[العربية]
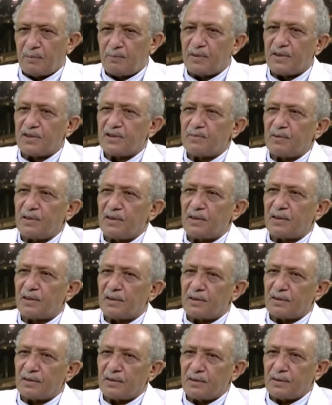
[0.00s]
بالنسبه
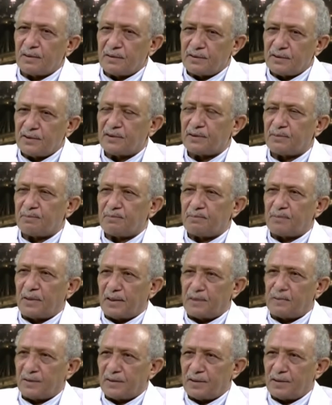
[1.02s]
لنا يجب
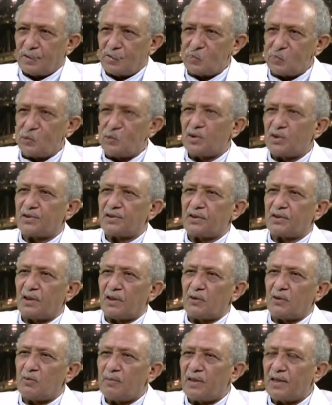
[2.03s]
علينا اول شيء
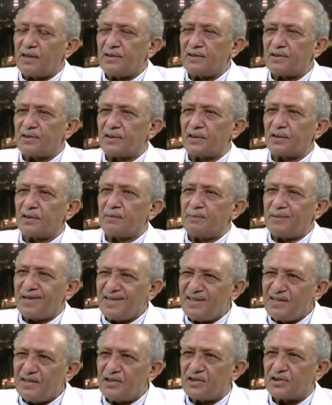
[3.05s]
انه ما ننشغل
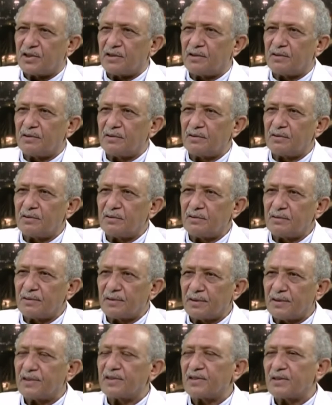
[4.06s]
باي شيء
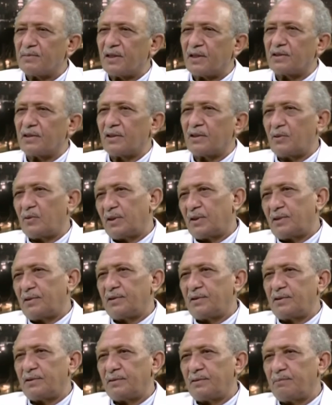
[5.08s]
غير سباحه الاولاد
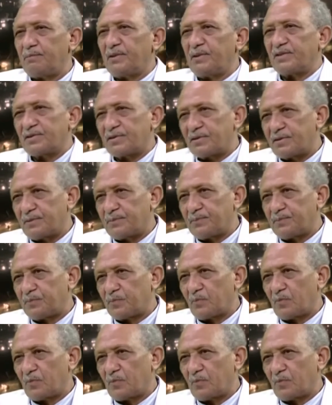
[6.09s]
ديل بس م.